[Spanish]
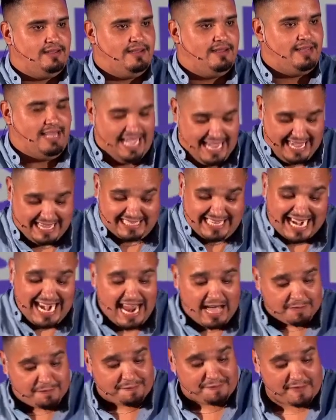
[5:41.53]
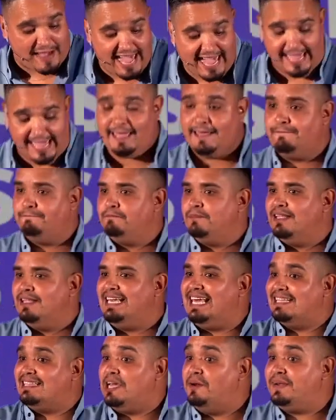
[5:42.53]
E, esa es la fe que
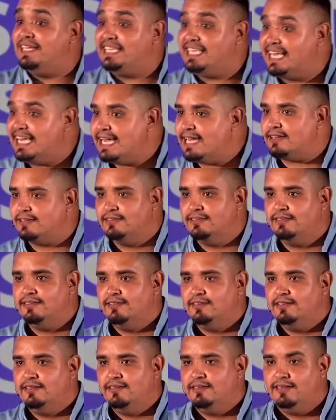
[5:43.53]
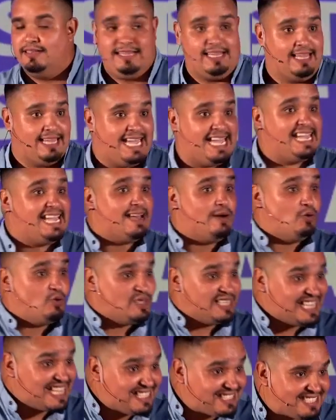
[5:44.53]
estaba en quién? en
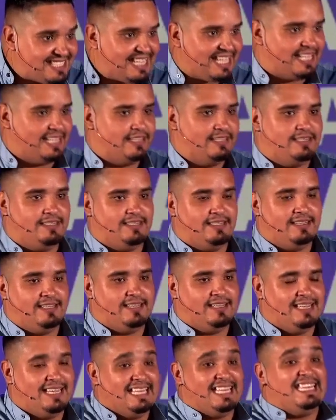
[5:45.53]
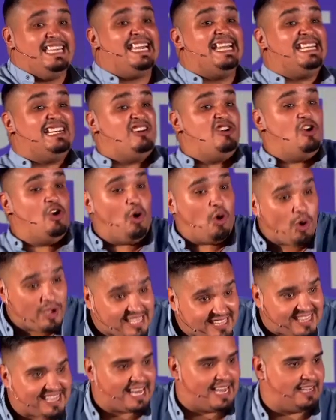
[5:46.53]
Eunice y en
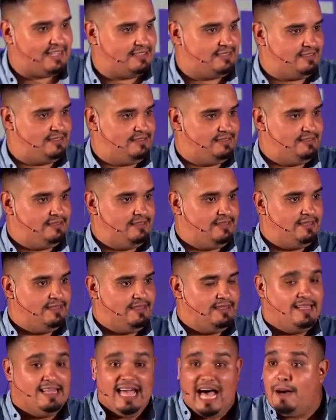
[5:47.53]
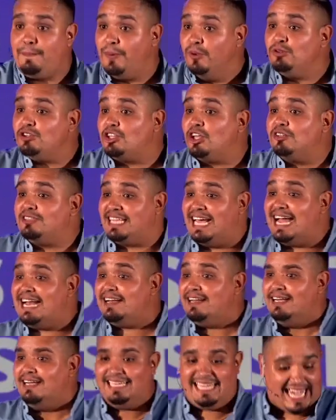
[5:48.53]
Loida. A punto tal
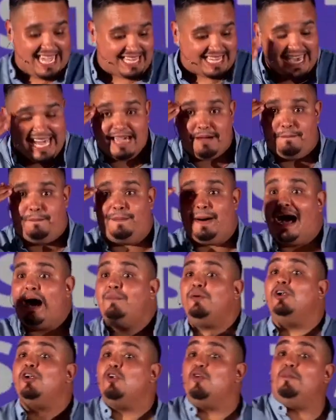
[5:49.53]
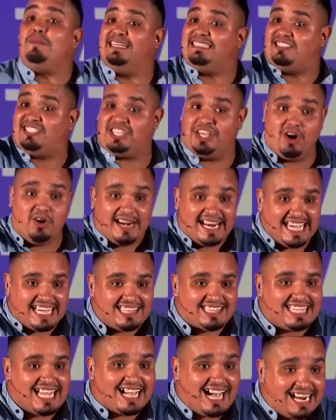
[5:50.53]
que, Pablo lo menciona en
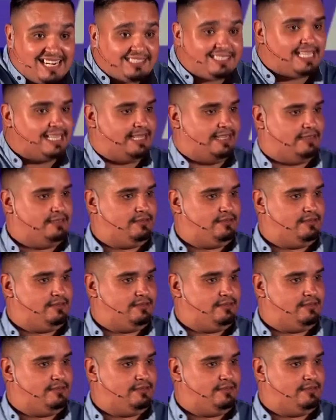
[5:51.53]
esta carta.